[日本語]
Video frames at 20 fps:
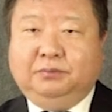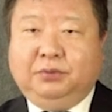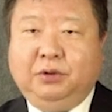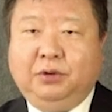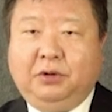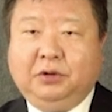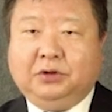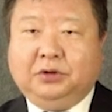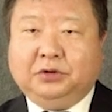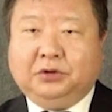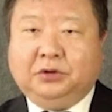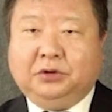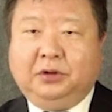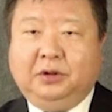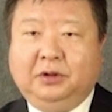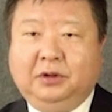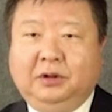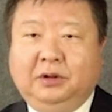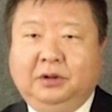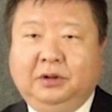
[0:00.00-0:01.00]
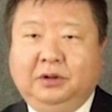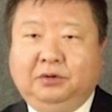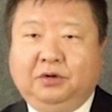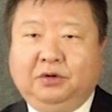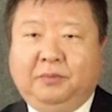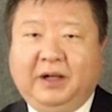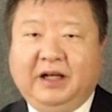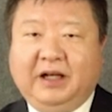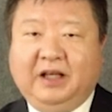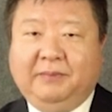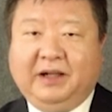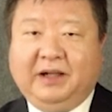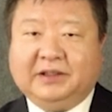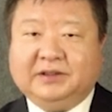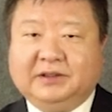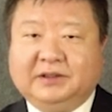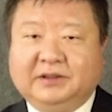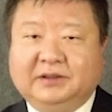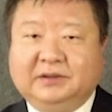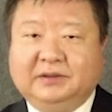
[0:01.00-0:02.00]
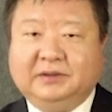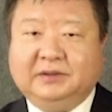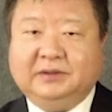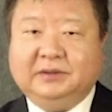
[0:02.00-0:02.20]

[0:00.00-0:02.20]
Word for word: ブロックと呼ばれます。